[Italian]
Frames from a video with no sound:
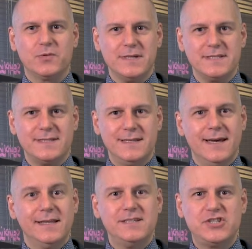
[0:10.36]
acquisti
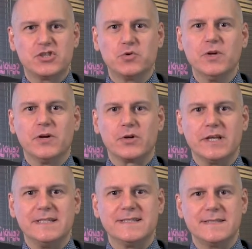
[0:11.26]
di ciascuna
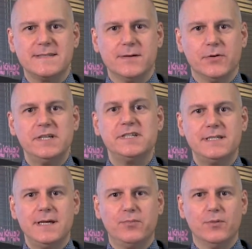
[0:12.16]
organizzazione
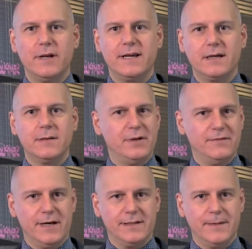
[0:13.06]
sia pubblica che
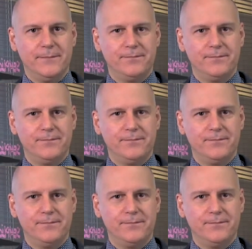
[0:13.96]
privata.